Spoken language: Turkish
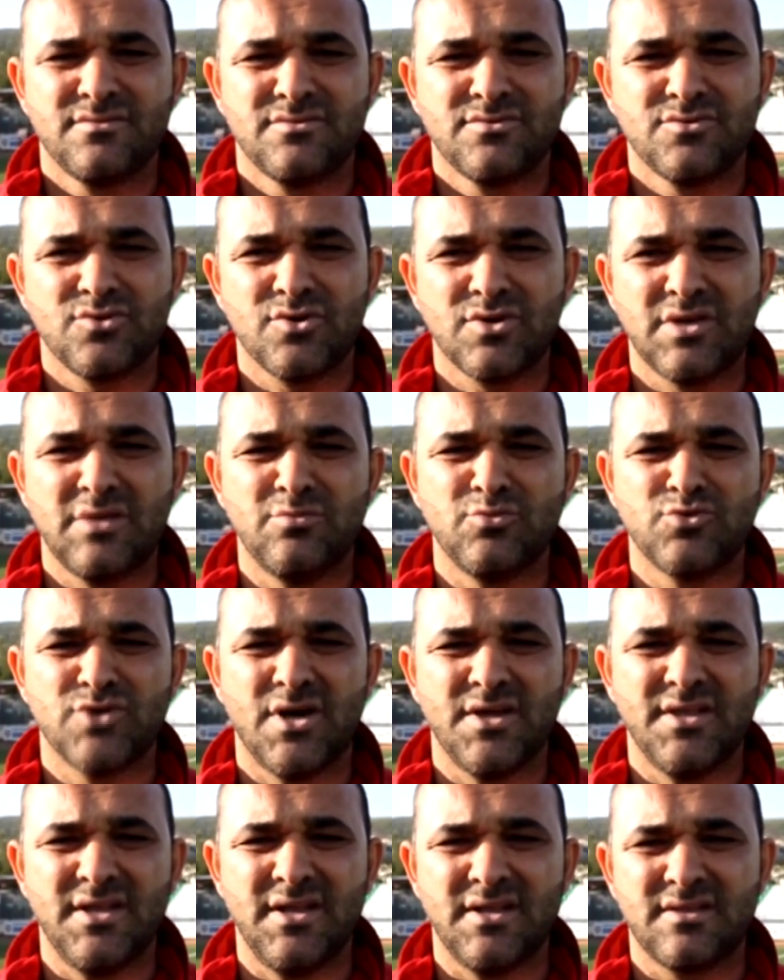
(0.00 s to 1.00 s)
çok iyi
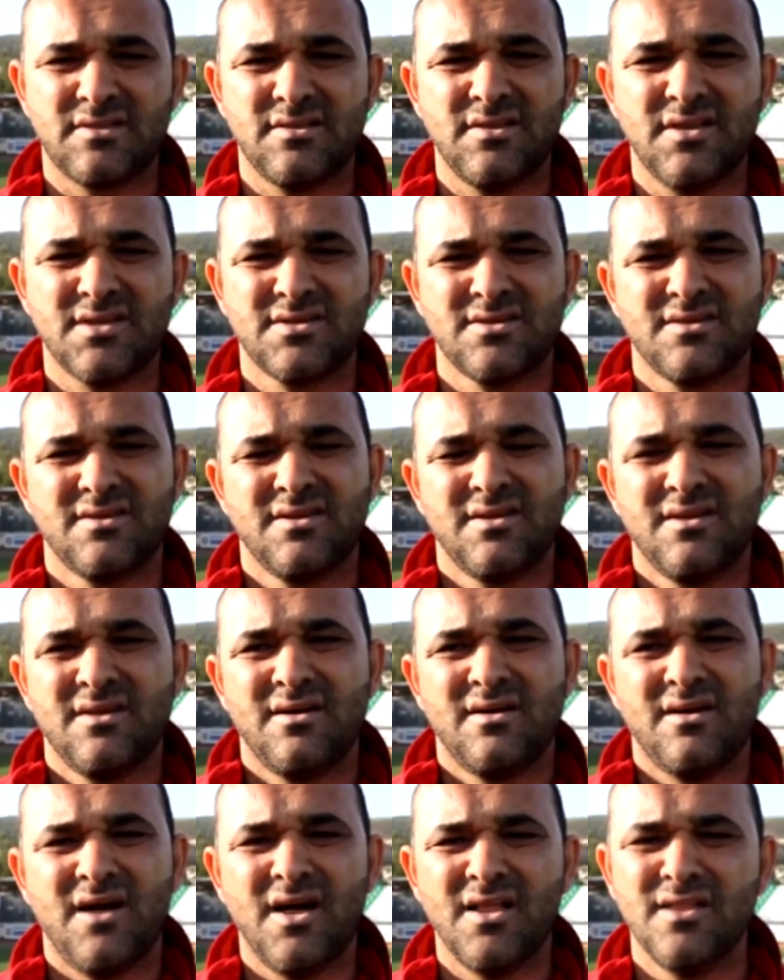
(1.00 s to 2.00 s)
mücadele ettiler.
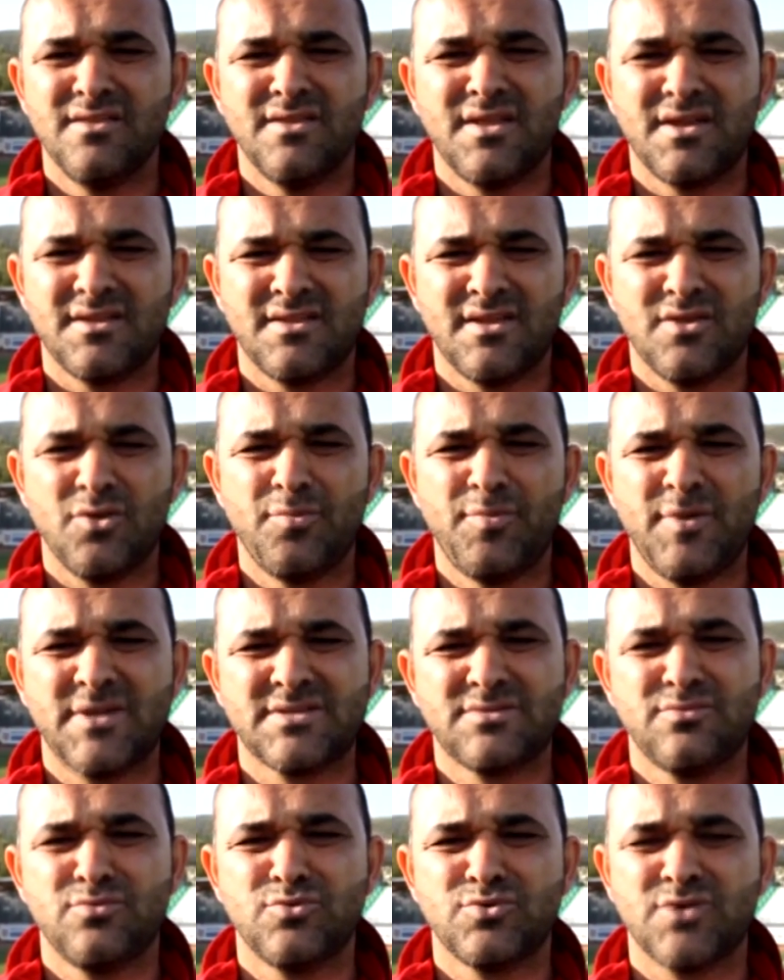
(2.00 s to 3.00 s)
Alınlarından
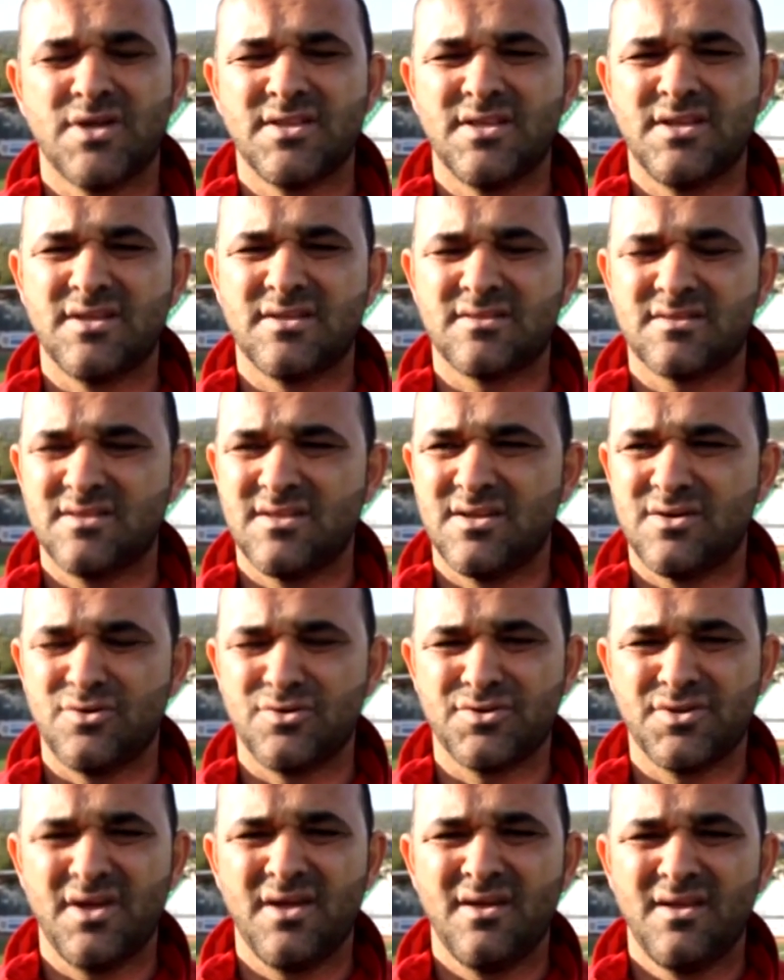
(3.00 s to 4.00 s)
öpülesi bir mücadele ettiler
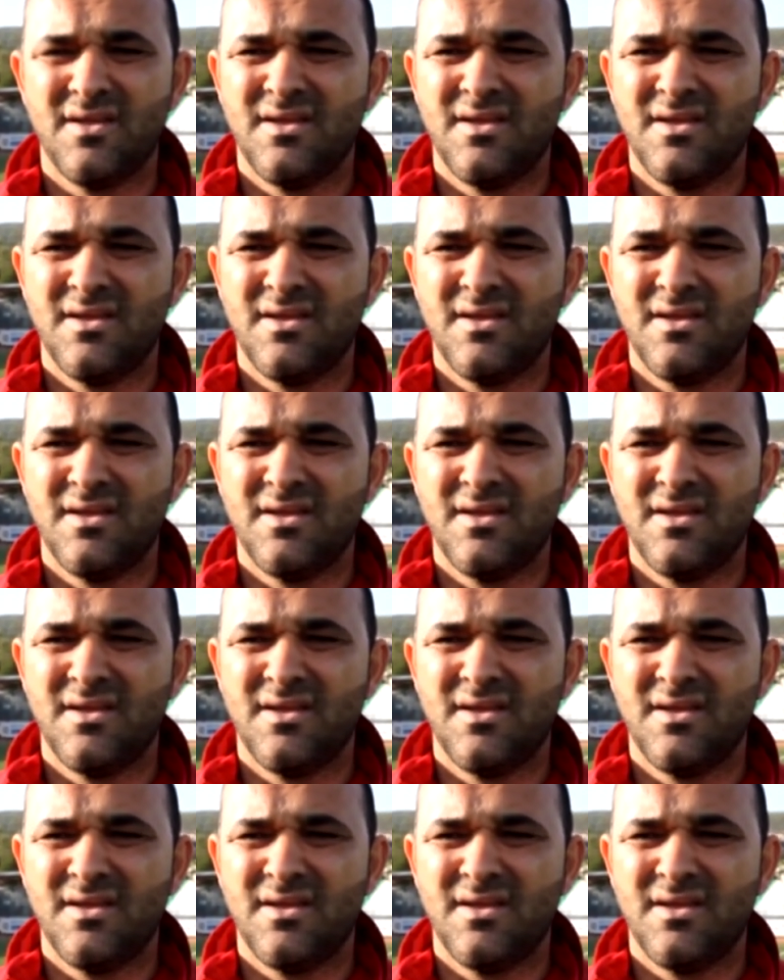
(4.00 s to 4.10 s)
orada.